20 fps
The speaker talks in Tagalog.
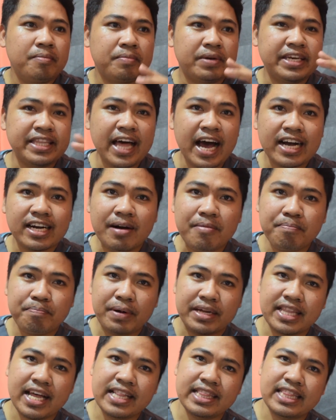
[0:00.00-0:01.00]

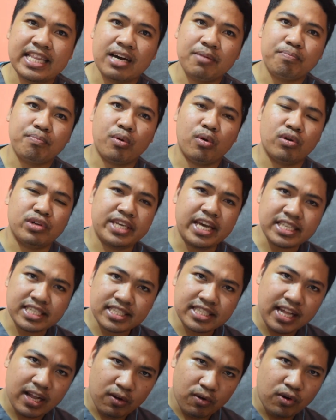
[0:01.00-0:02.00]
ginagampanan ng
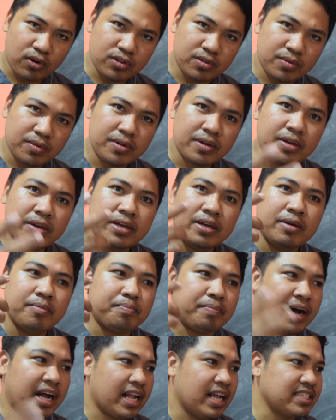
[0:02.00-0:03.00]
progesterone
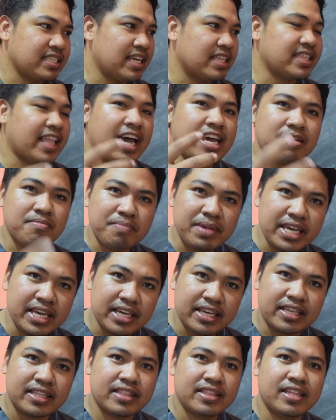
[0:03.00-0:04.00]
para sa
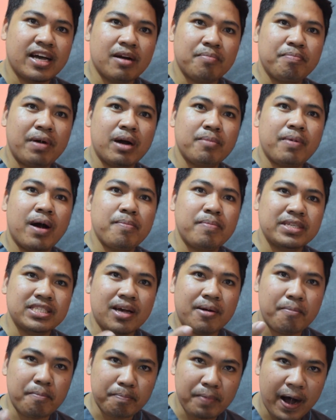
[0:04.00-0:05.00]
timing ng
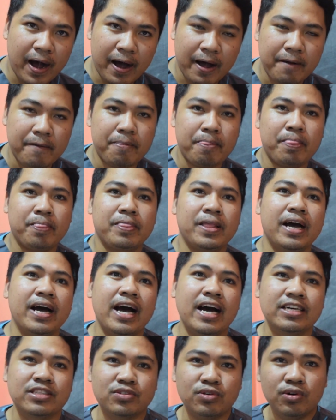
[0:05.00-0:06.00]
pagpapasampa ng
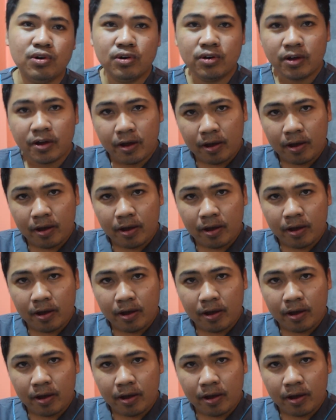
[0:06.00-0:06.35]
aso.